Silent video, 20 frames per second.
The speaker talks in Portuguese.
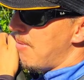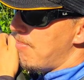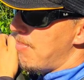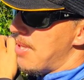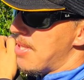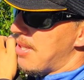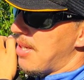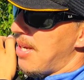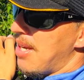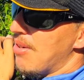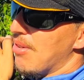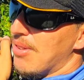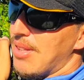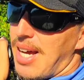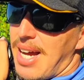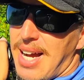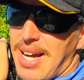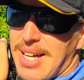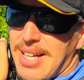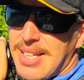Pesqueiro
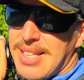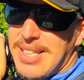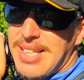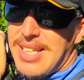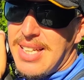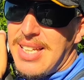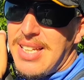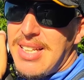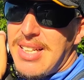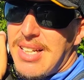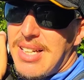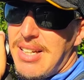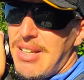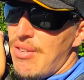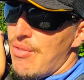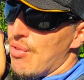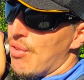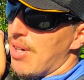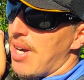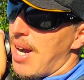tá
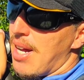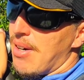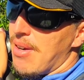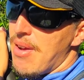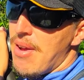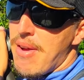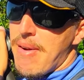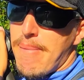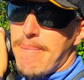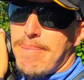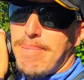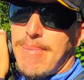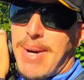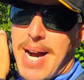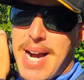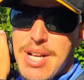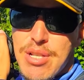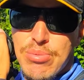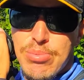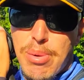incrível, cara.
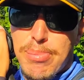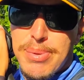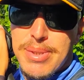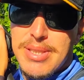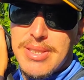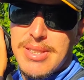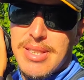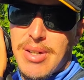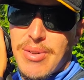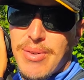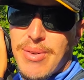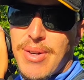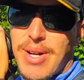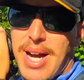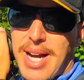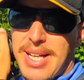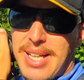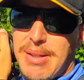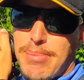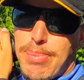Mais uma opção
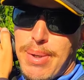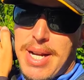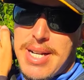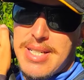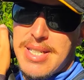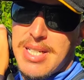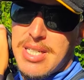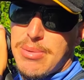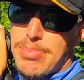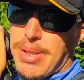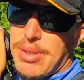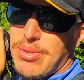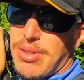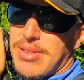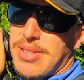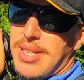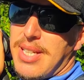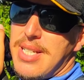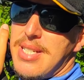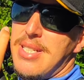aqui pra gente, pra
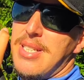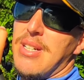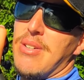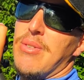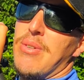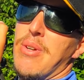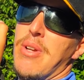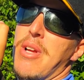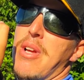nossa região.